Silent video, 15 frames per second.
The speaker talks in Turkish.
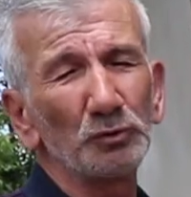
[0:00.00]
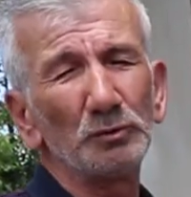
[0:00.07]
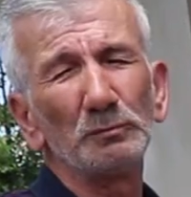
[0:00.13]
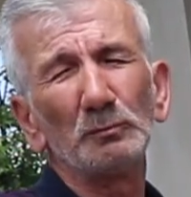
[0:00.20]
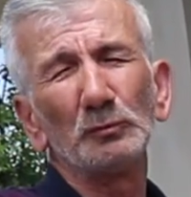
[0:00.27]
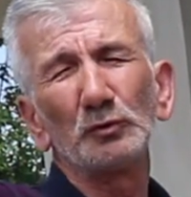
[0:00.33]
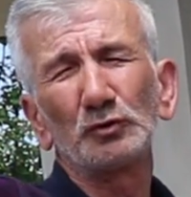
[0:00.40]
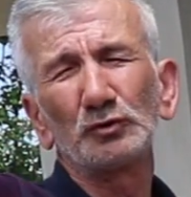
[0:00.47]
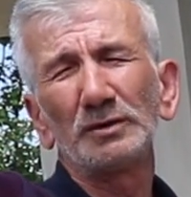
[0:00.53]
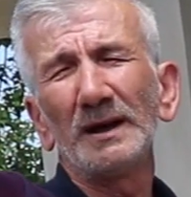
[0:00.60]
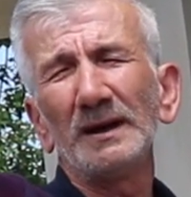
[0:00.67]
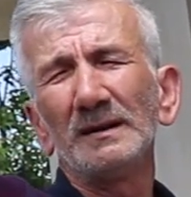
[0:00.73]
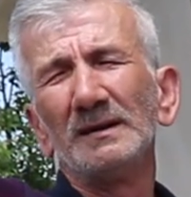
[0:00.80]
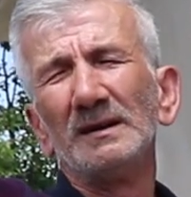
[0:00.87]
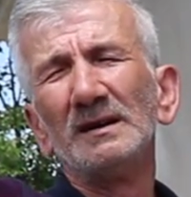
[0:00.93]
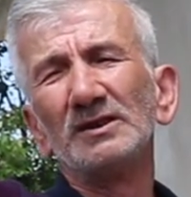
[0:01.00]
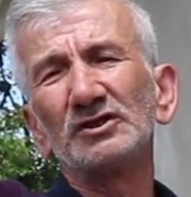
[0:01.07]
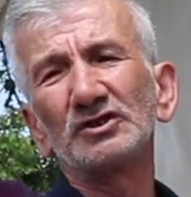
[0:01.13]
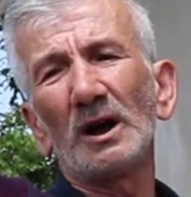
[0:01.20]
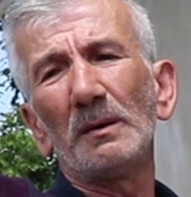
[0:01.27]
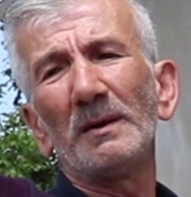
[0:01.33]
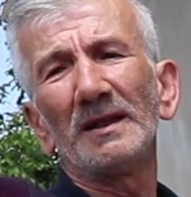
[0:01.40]
suyumuzu da
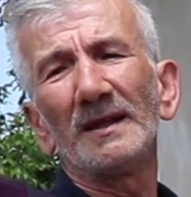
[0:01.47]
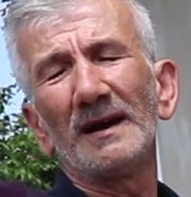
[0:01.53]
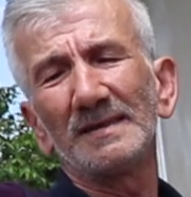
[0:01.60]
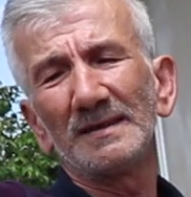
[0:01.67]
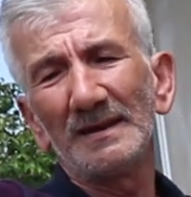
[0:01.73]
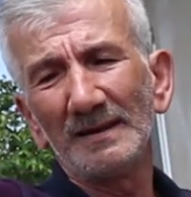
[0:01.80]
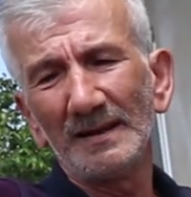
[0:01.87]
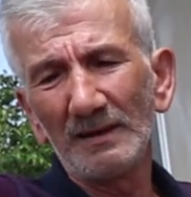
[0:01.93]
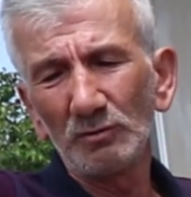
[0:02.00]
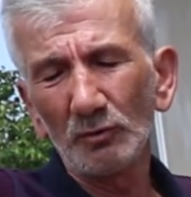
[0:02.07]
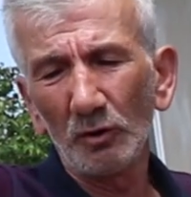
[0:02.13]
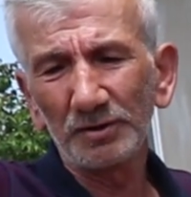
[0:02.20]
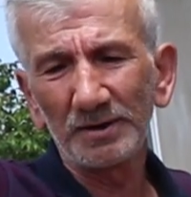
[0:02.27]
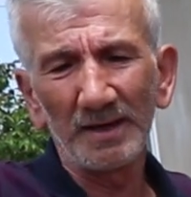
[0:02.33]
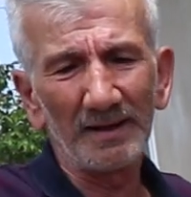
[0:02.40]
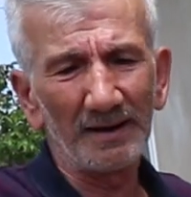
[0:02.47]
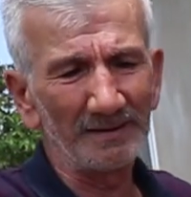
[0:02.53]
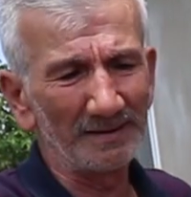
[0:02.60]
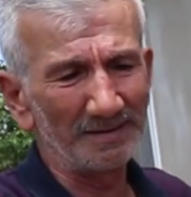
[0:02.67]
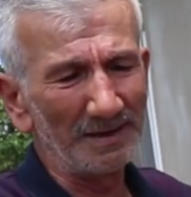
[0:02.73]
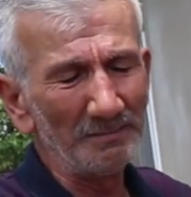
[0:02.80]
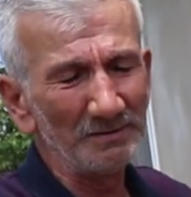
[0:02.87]
Çamalağa denilen yol
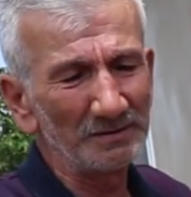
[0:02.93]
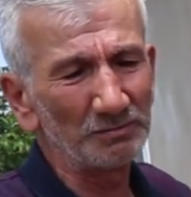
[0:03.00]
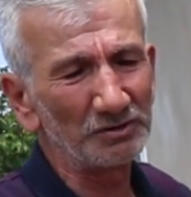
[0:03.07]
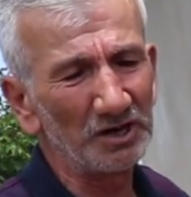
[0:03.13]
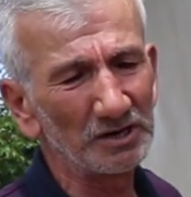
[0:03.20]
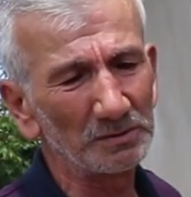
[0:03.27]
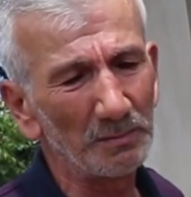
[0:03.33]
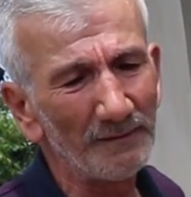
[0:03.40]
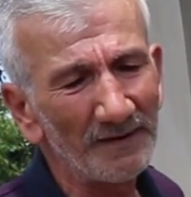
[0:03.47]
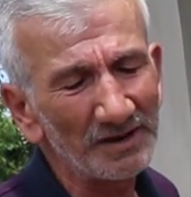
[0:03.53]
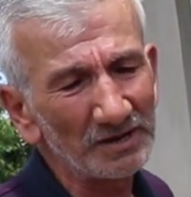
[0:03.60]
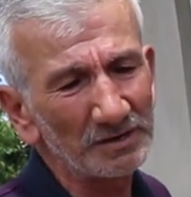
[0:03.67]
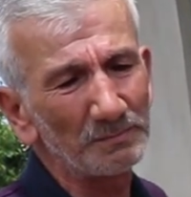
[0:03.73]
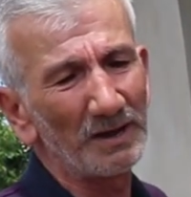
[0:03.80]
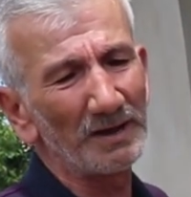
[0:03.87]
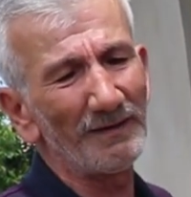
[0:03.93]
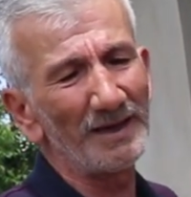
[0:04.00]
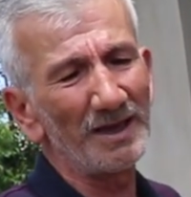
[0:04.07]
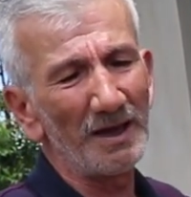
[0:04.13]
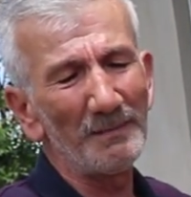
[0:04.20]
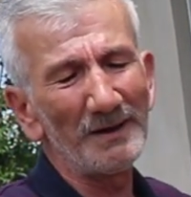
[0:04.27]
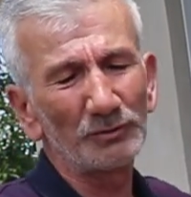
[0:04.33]
kenarında temiz bir çeşme var. İçme
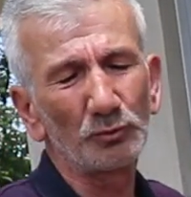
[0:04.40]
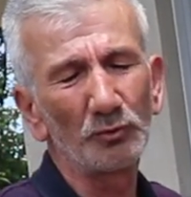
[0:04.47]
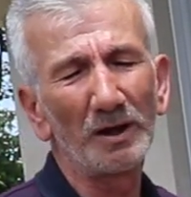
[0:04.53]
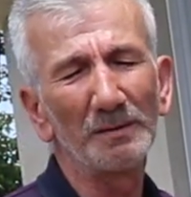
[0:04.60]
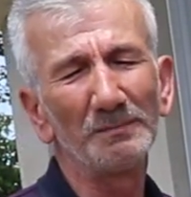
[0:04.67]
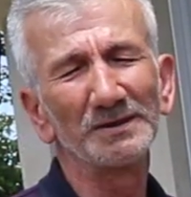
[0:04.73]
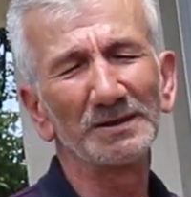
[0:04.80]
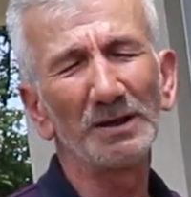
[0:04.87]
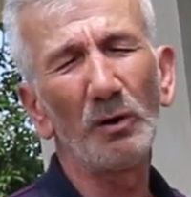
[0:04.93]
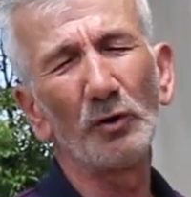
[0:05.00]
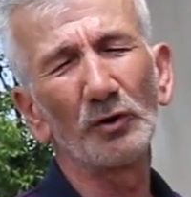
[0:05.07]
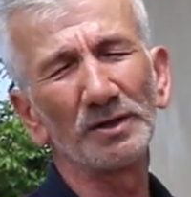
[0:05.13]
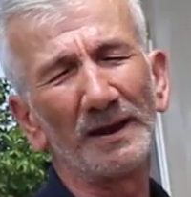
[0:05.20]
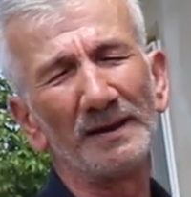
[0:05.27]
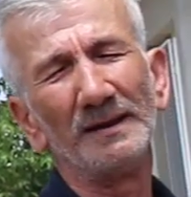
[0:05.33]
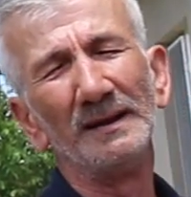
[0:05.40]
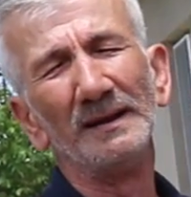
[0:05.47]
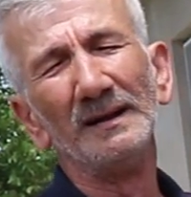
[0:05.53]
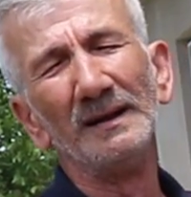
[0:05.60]
ve yemek sularımızı da oradan